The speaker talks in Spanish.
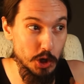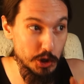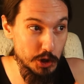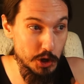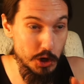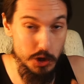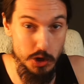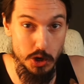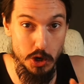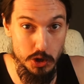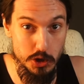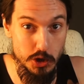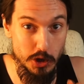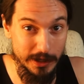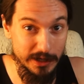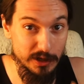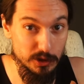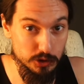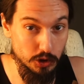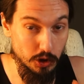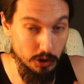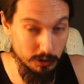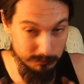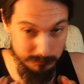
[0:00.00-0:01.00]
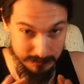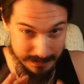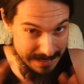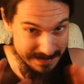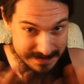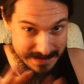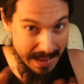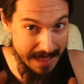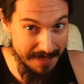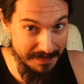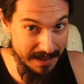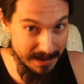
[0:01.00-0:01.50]
no, no, no quiero esto,
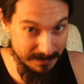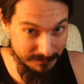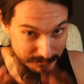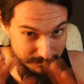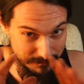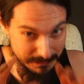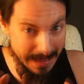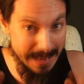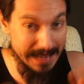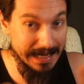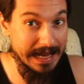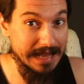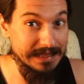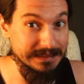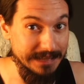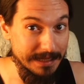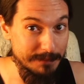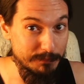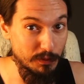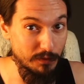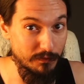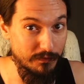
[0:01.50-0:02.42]
nada, aléjate, por